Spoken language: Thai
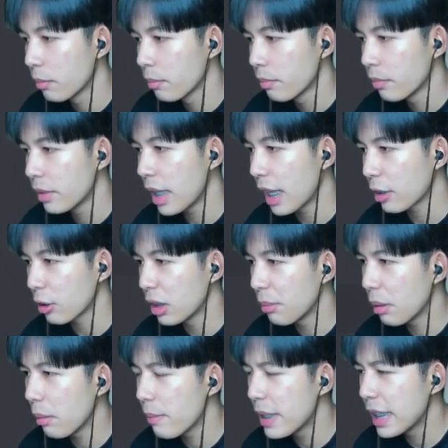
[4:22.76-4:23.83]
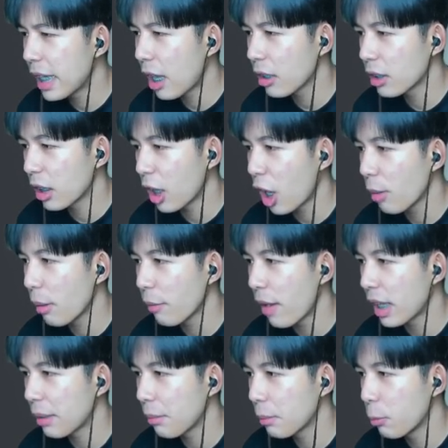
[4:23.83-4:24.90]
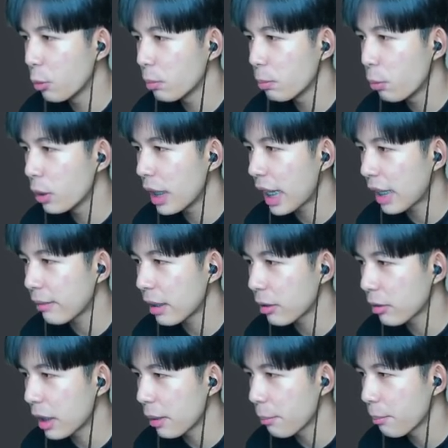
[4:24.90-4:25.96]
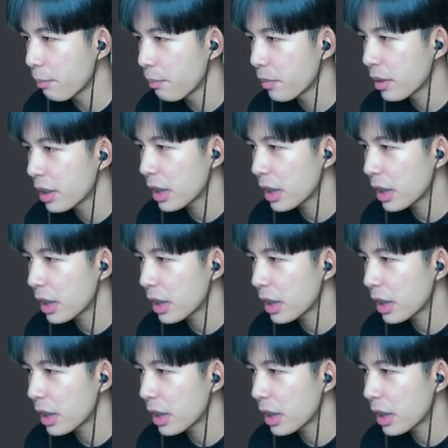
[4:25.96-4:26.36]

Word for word: เนี่ยตรงนี้ไม่ได้มีลิงก์เดี๋ยวเราเข้าไปฟังที่มันพูดพูดอะไรกันนะตรงนี้ชา